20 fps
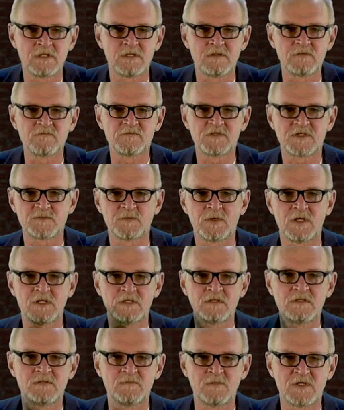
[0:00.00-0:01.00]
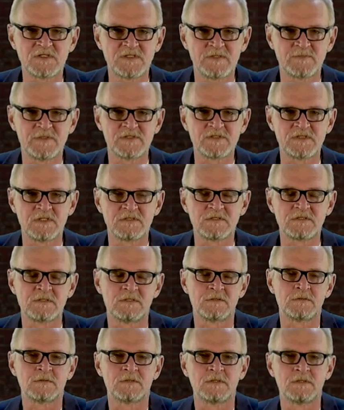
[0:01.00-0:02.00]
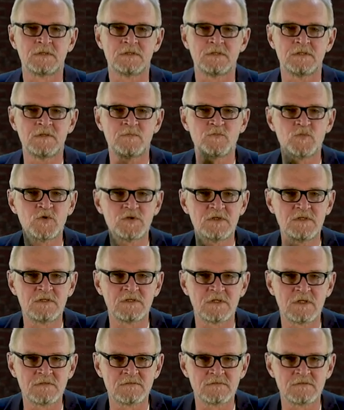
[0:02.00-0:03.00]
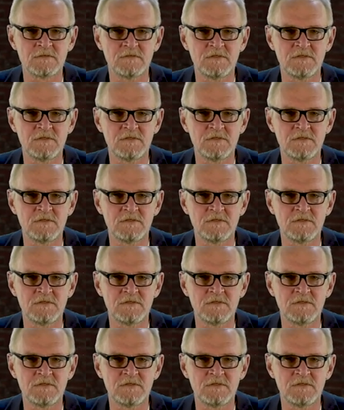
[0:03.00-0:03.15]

ale również ma legitymację poselską, immunitet